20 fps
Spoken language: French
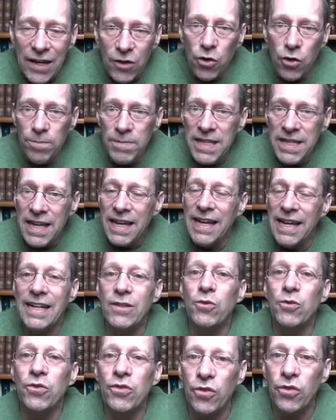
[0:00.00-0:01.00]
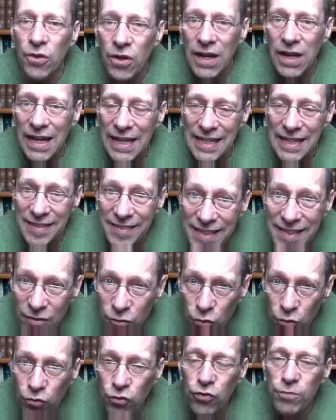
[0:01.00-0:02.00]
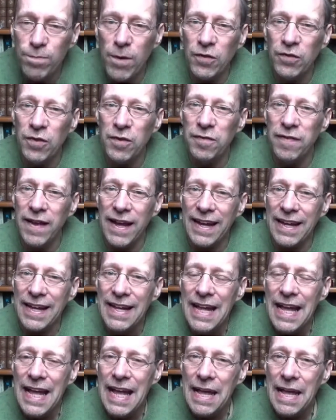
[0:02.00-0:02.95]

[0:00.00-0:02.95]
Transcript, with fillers: commis et donc euh, laisser ce jugement se faire.